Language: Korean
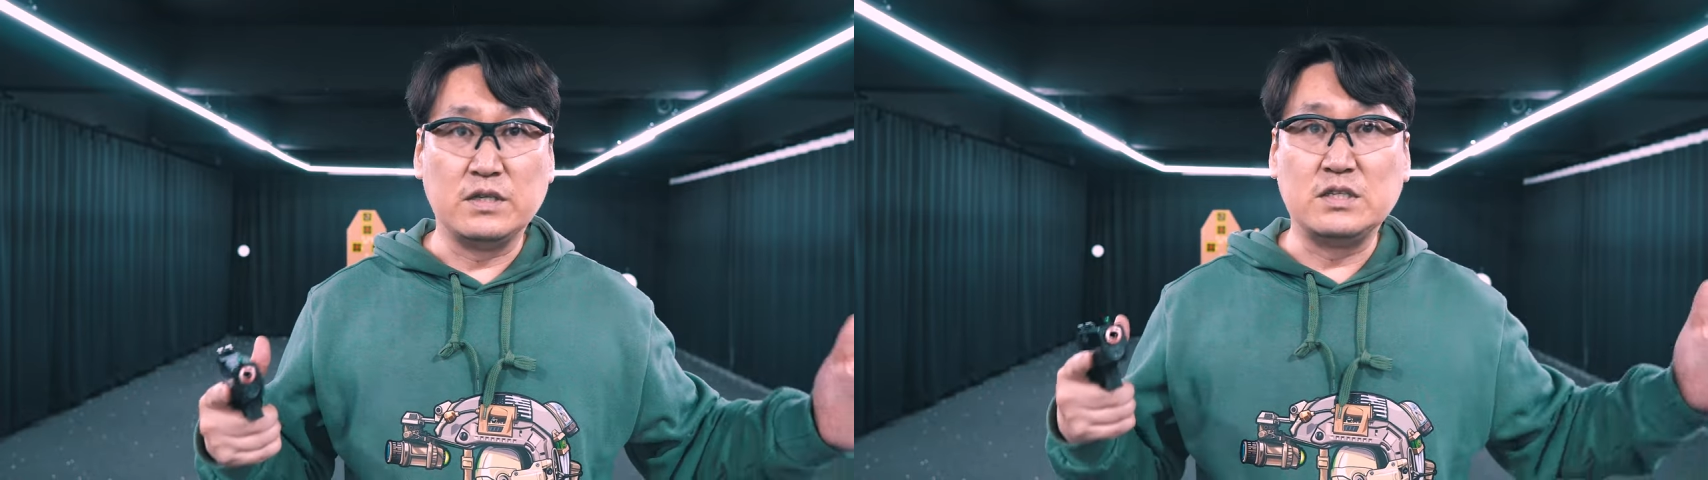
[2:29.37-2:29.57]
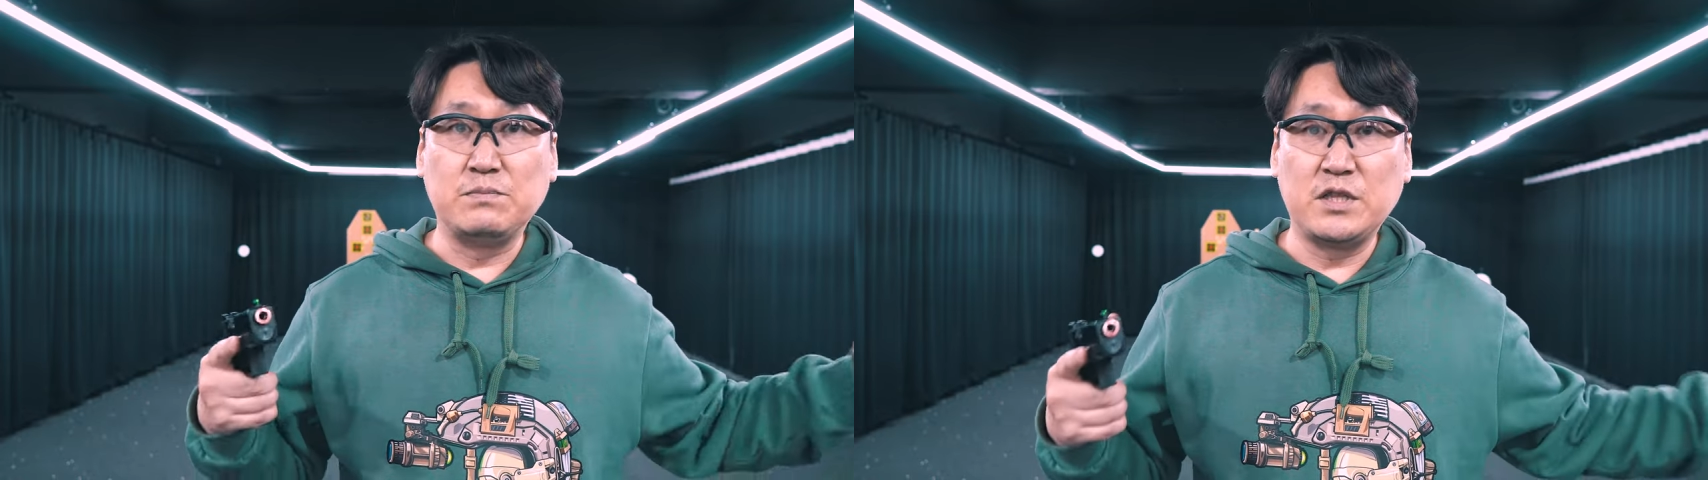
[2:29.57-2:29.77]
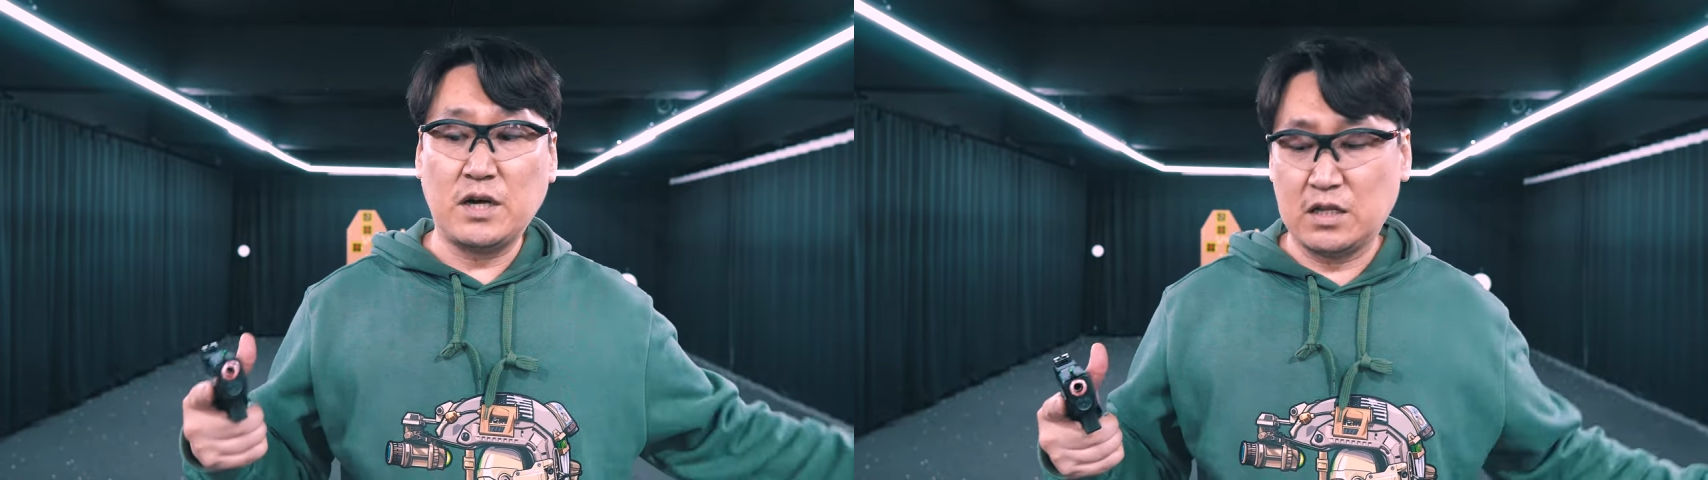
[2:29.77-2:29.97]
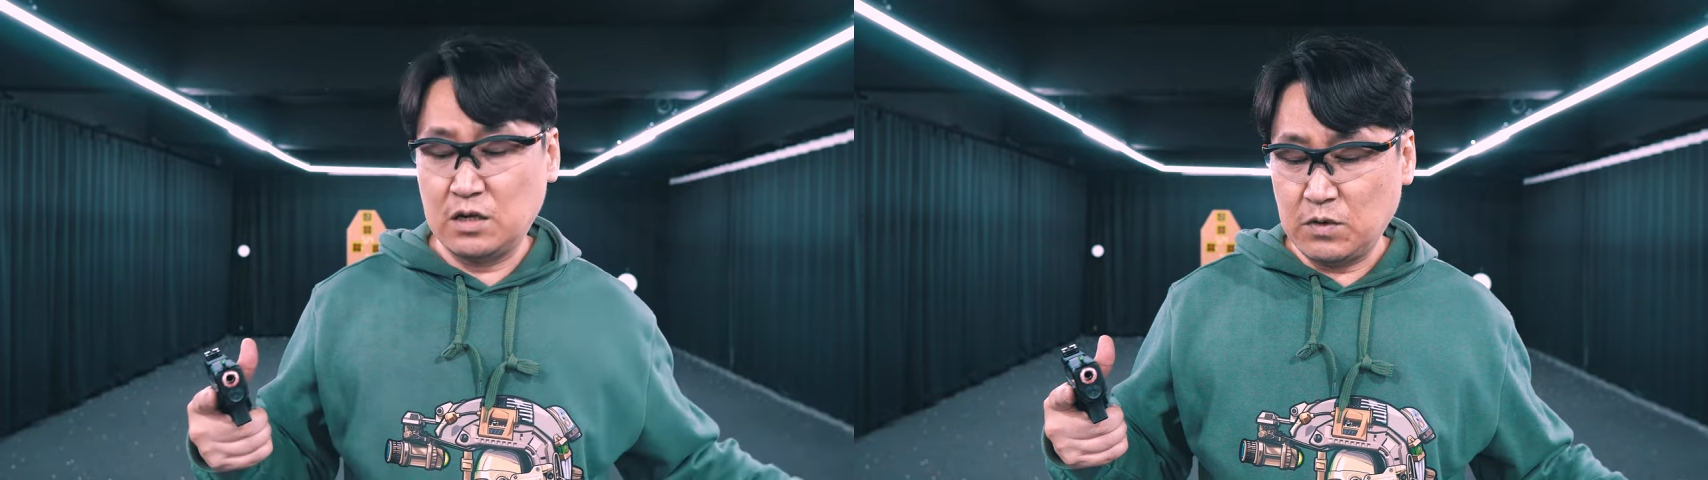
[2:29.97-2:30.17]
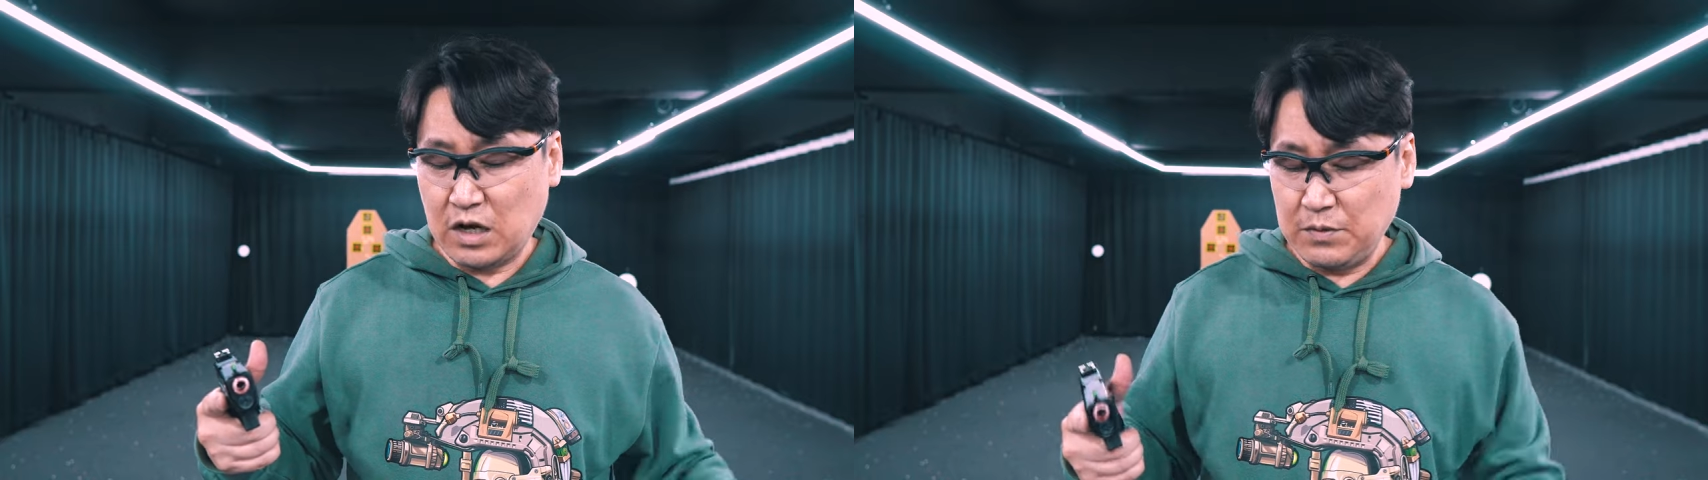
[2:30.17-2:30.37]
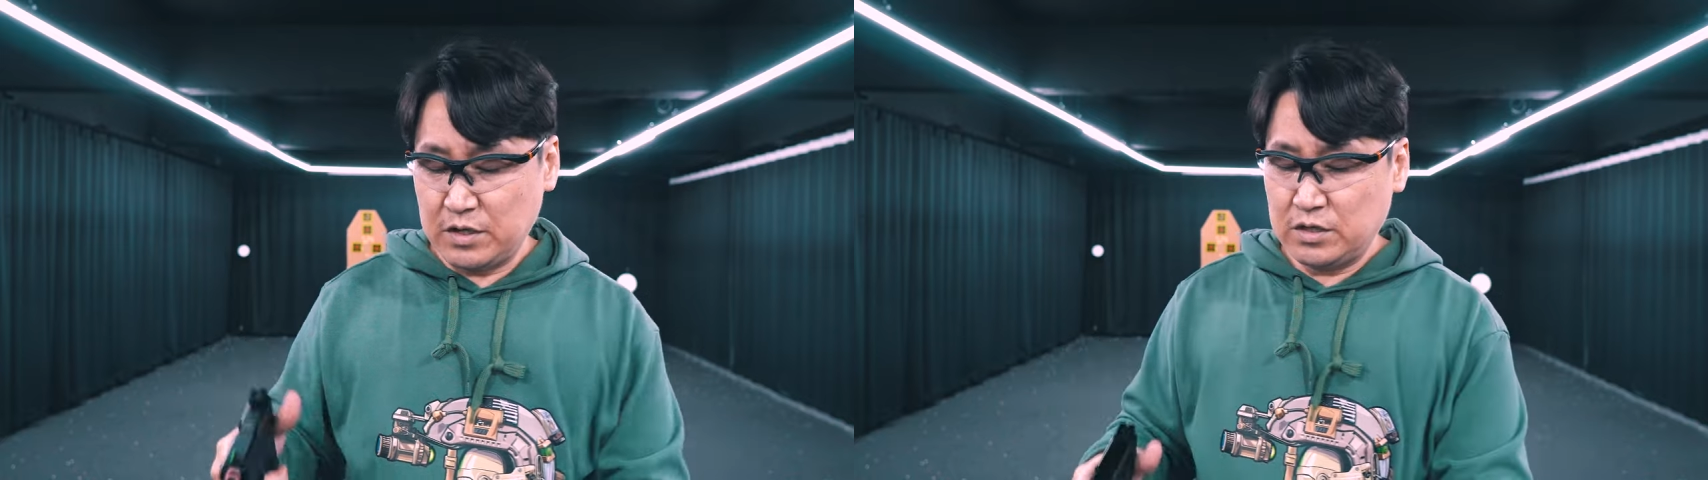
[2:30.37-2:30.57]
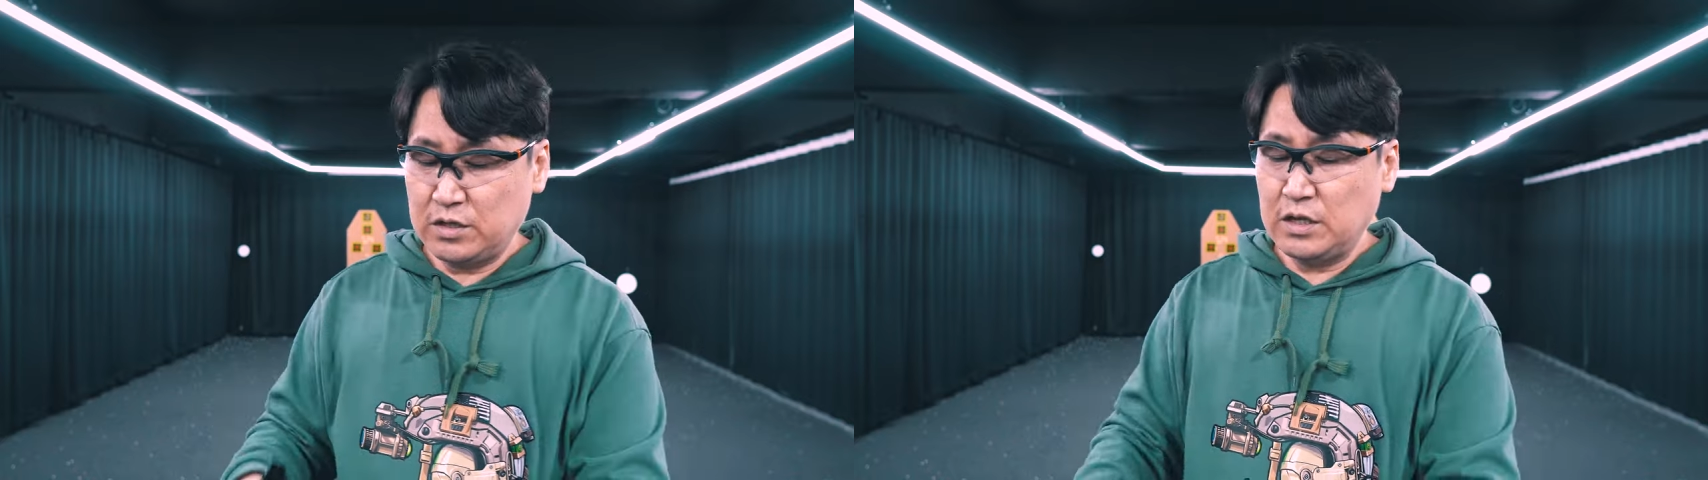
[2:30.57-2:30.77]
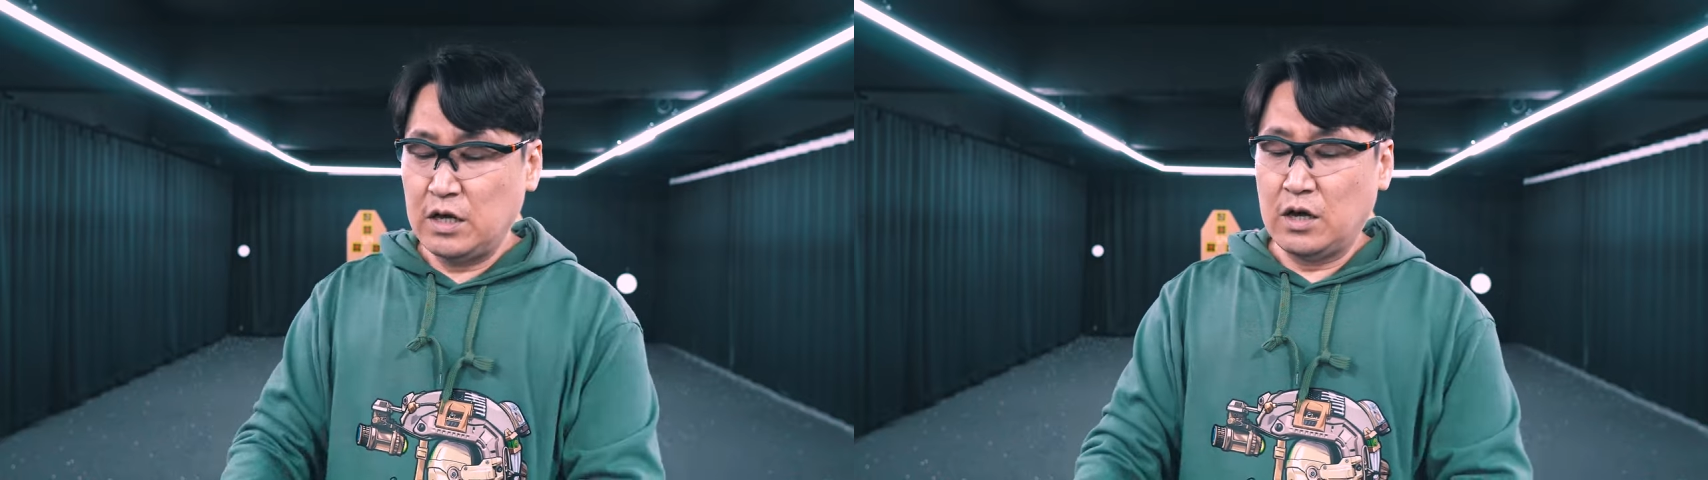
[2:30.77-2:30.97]
20m가
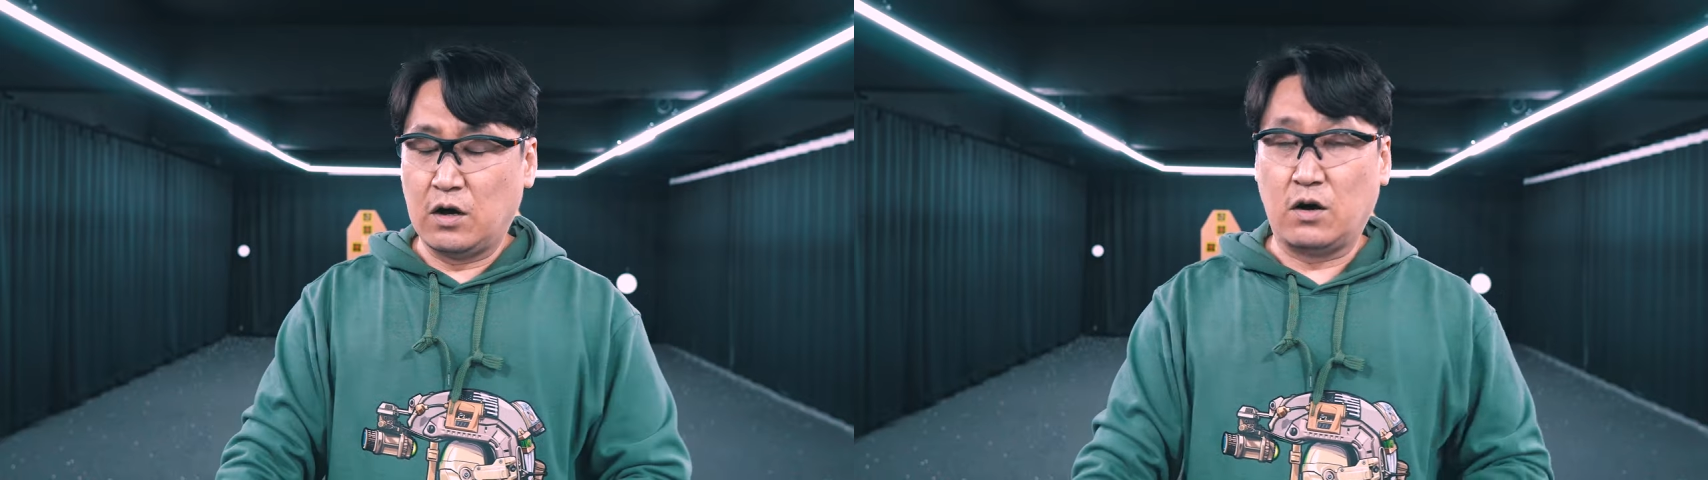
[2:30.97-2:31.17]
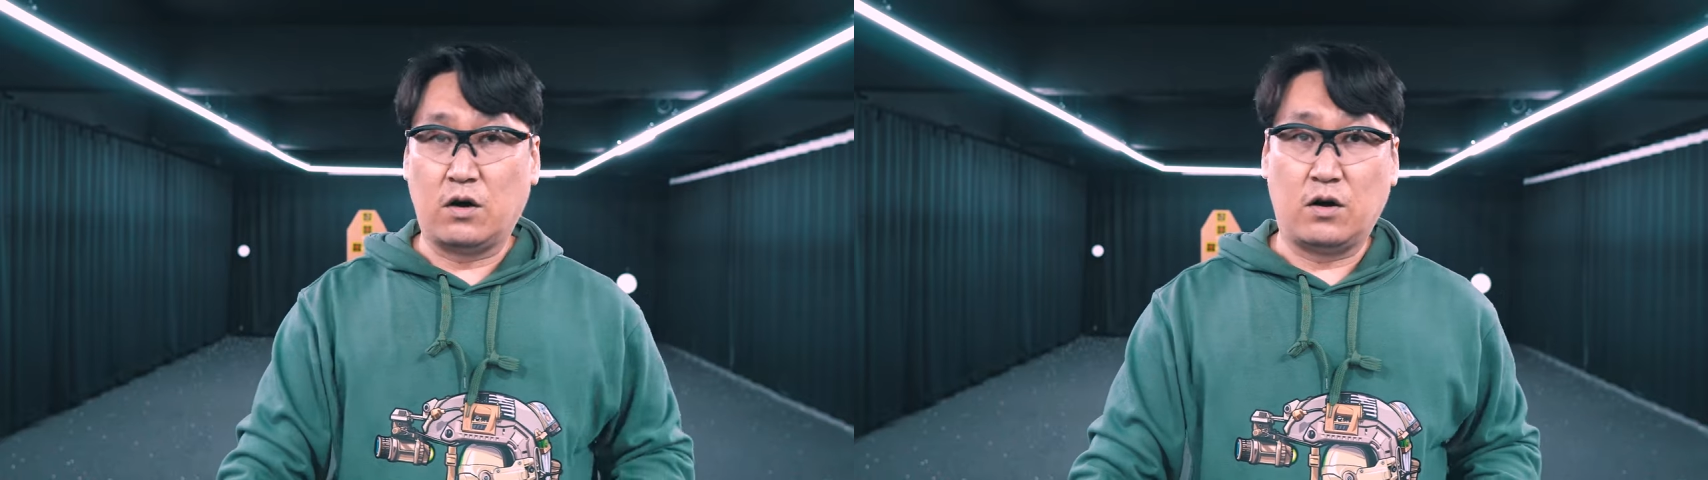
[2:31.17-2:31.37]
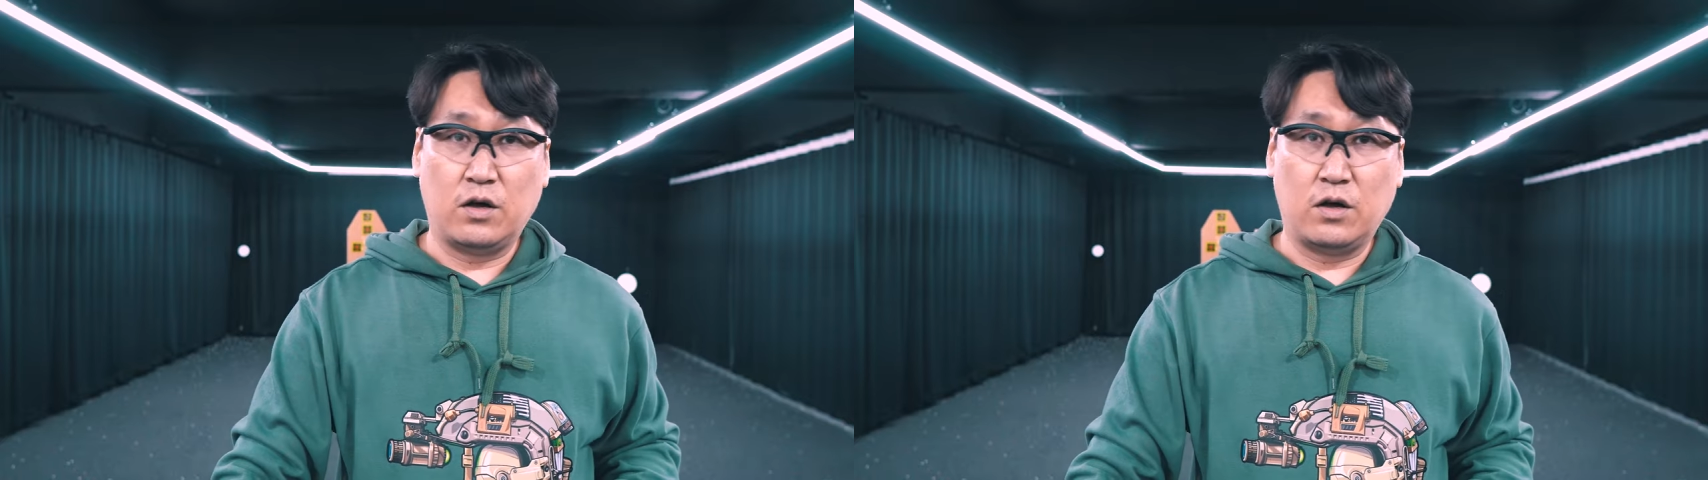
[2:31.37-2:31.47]
넘어가면은 어,